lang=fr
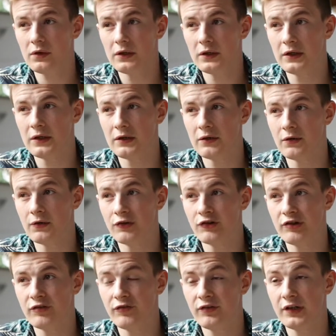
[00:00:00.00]
et
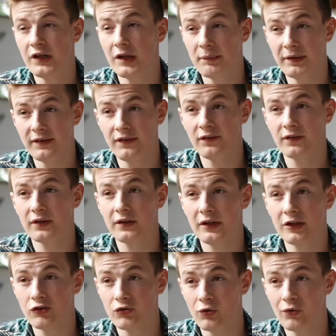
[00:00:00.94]
euh, j'ai fait de la
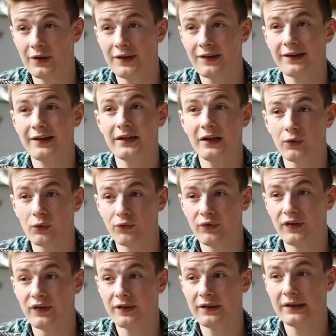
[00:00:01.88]
pâtisserie, de la chocolaterie, de la
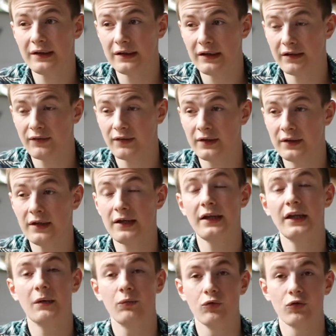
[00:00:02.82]
confiserie, de la glacerie
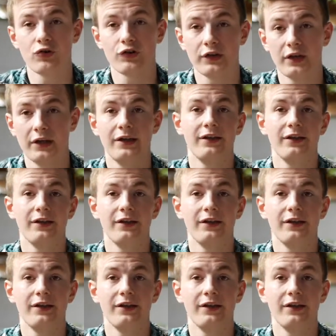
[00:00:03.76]
et de la boulangerie.